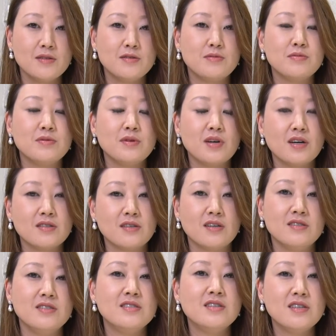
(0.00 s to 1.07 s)
自分が
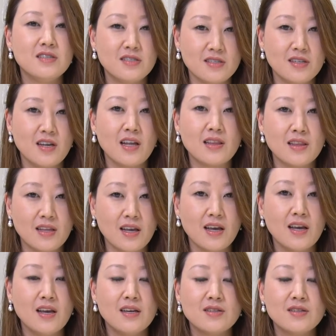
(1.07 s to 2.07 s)
何成人であって